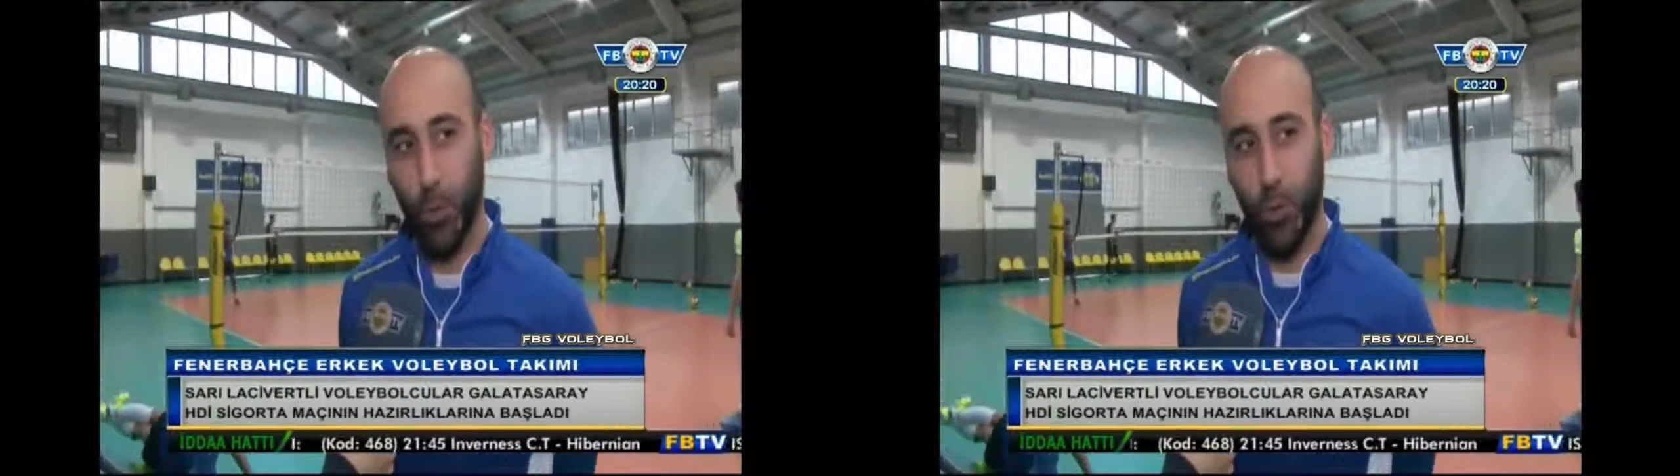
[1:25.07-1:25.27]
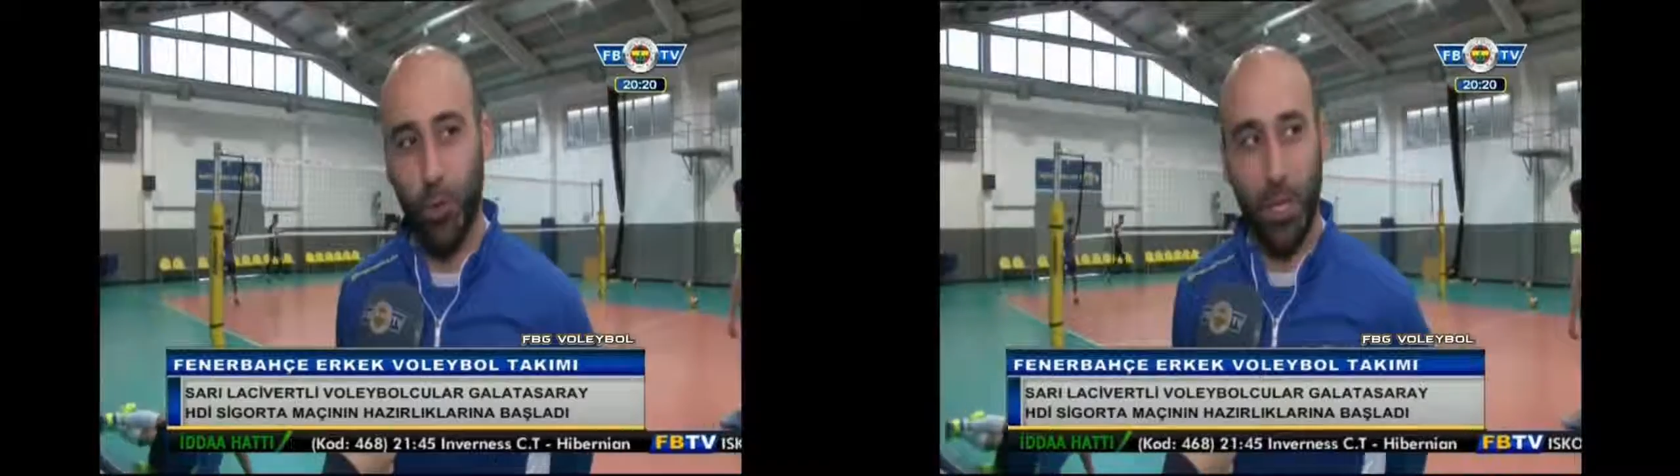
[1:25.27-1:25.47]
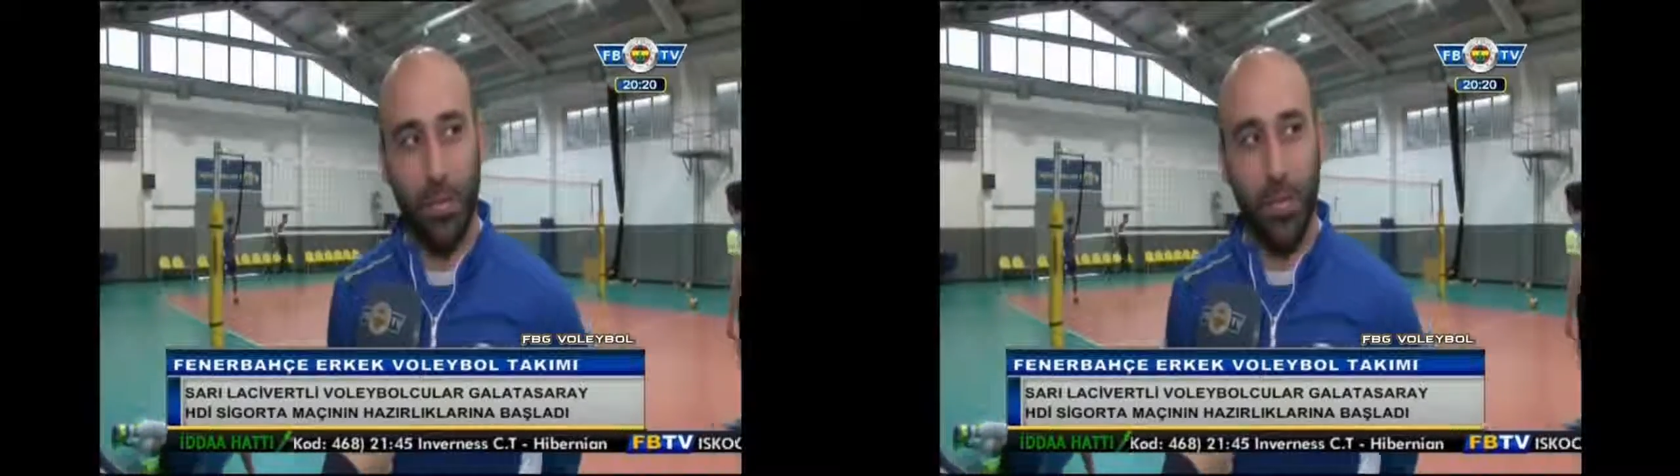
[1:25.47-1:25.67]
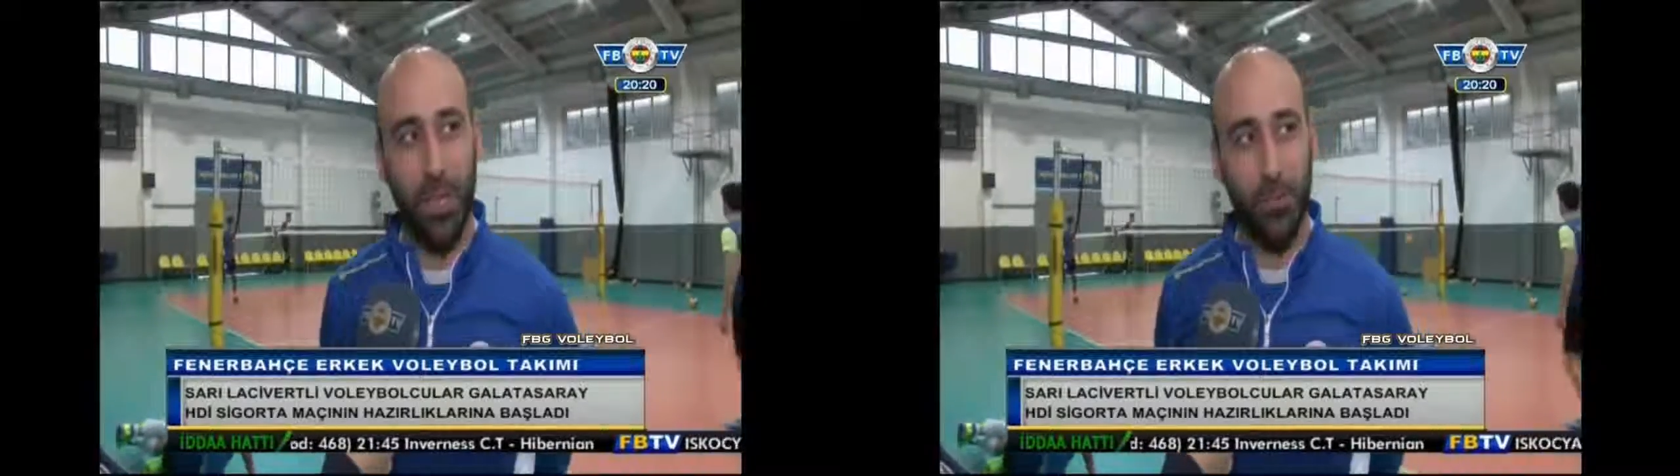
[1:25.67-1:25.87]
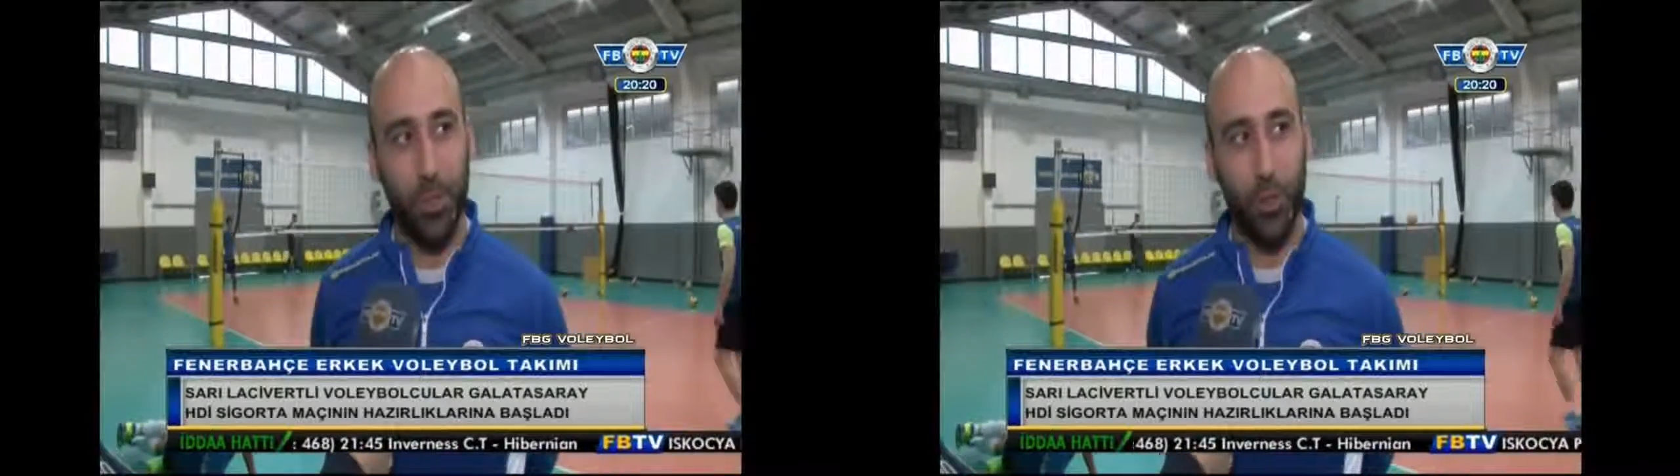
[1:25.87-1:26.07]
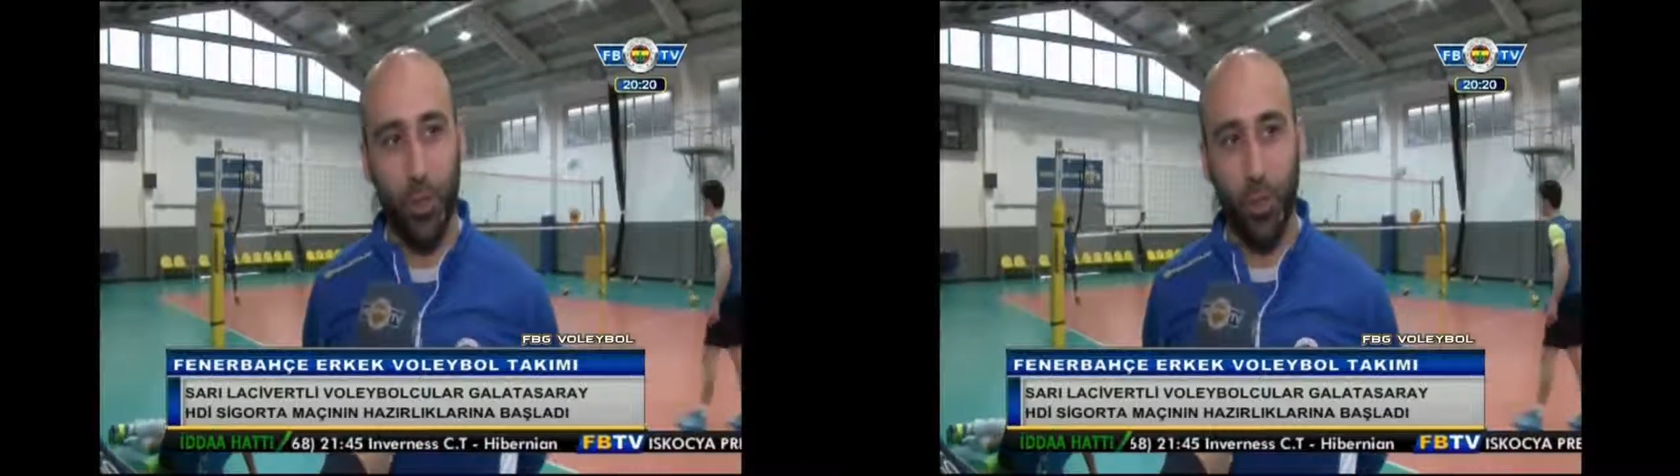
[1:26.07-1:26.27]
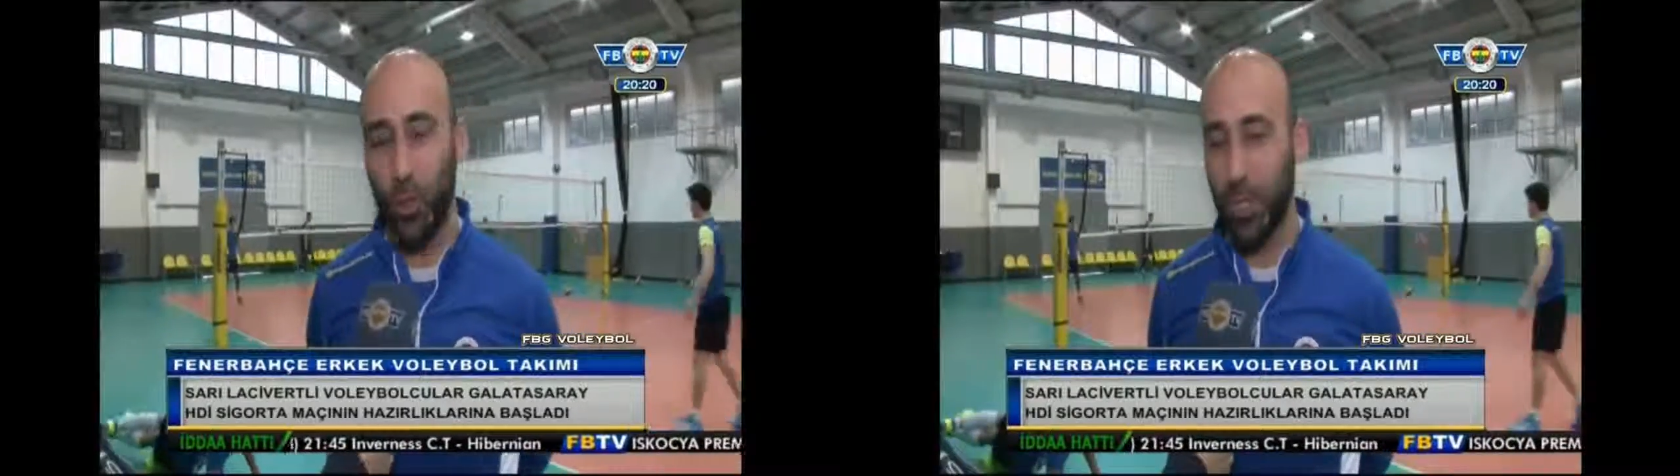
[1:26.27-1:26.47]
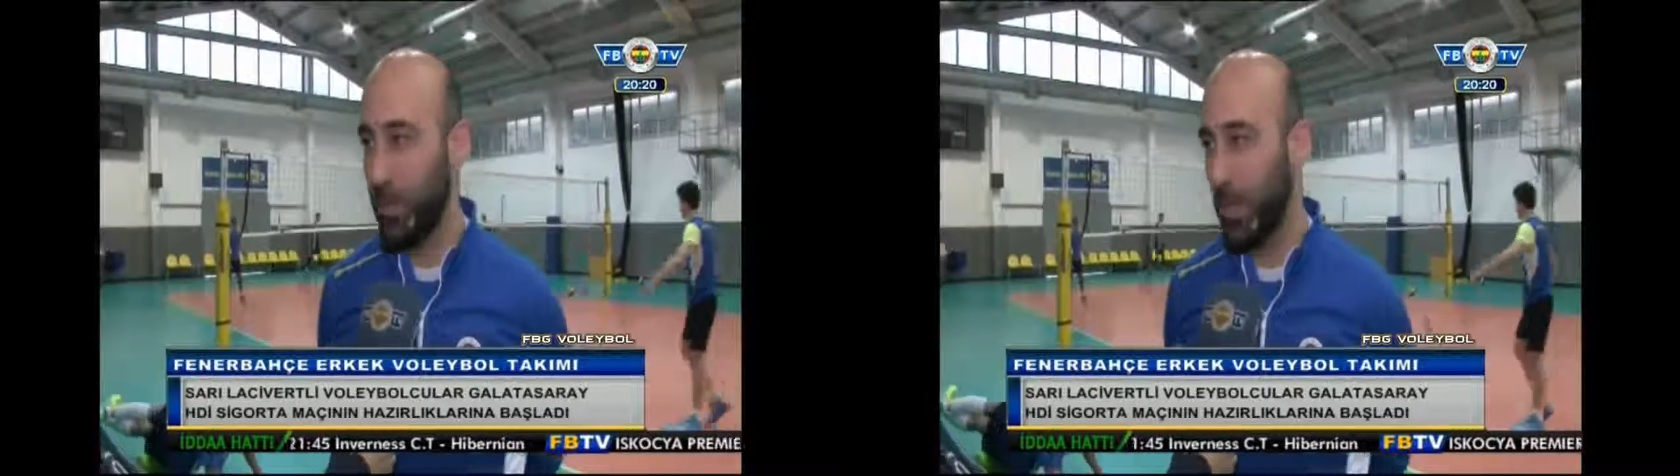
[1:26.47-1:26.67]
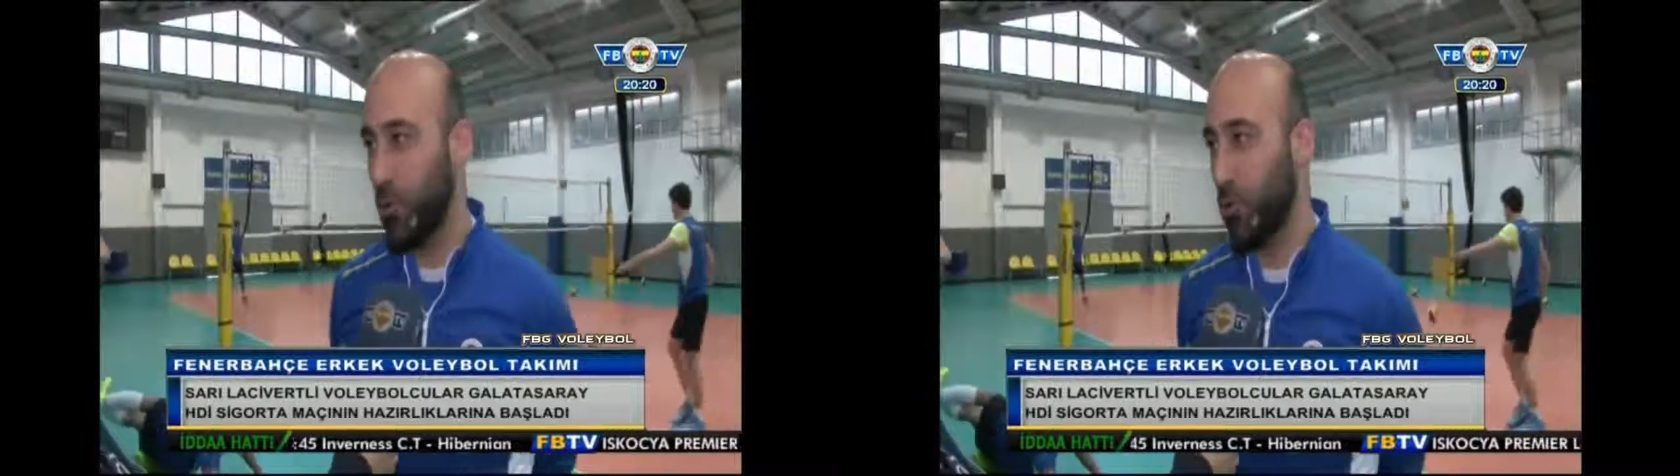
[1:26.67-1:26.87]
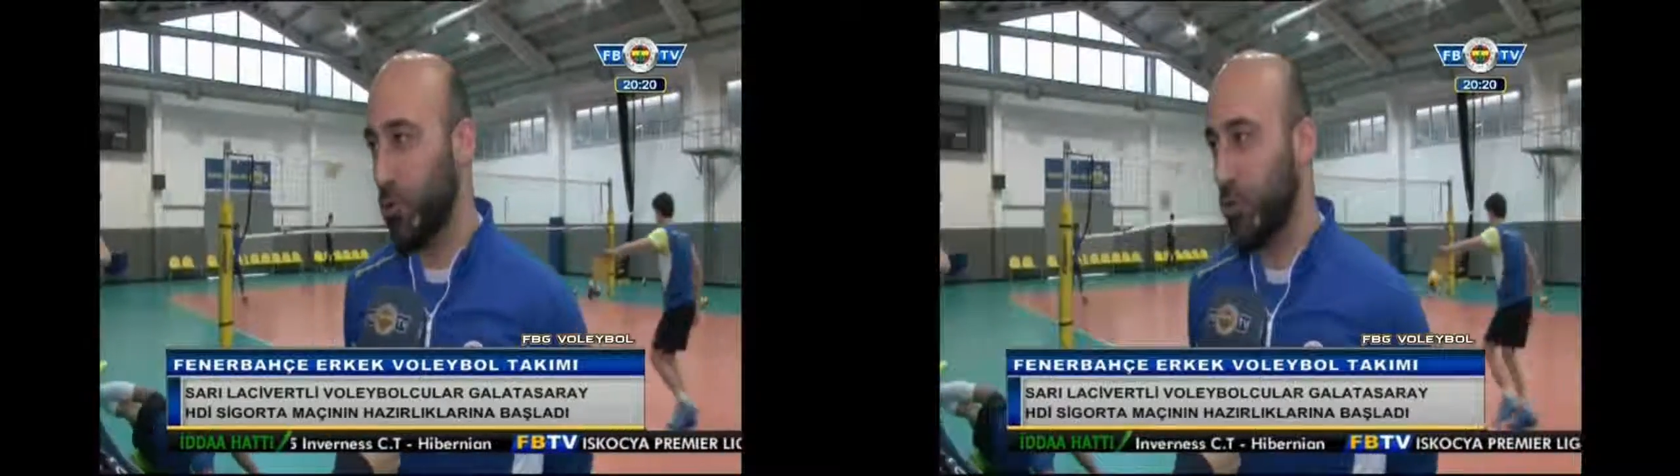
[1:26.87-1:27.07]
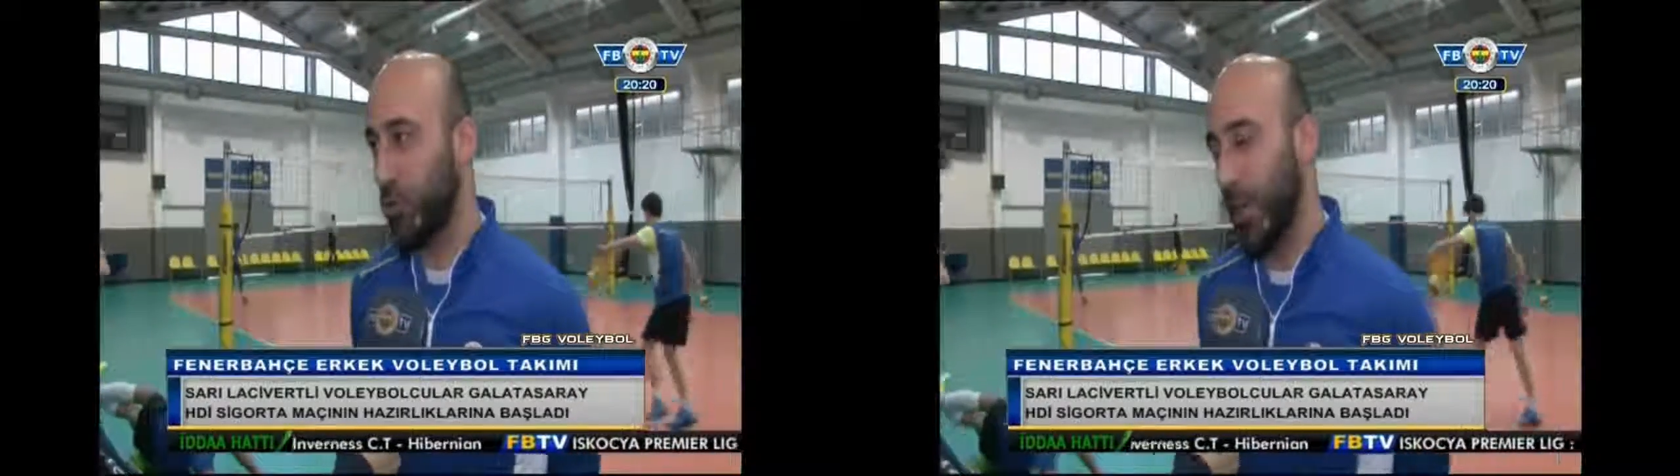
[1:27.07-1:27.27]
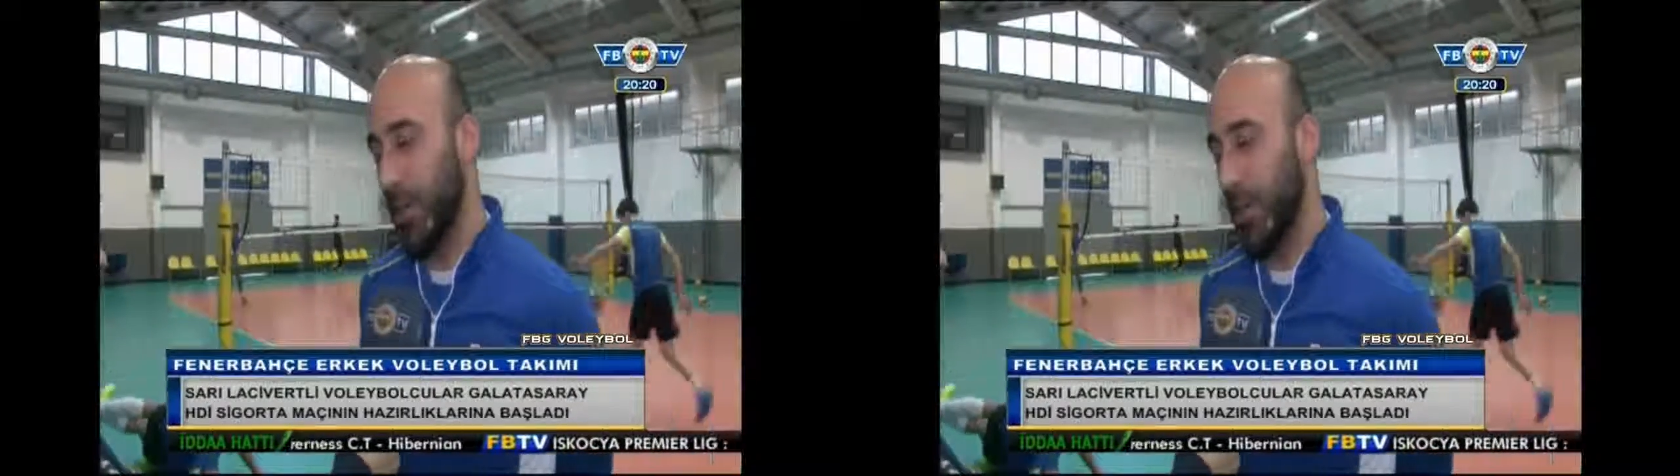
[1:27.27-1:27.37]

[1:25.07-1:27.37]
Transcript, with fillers: Bütün taraftarlarımızı ilk önce bu maça bekliyoruz.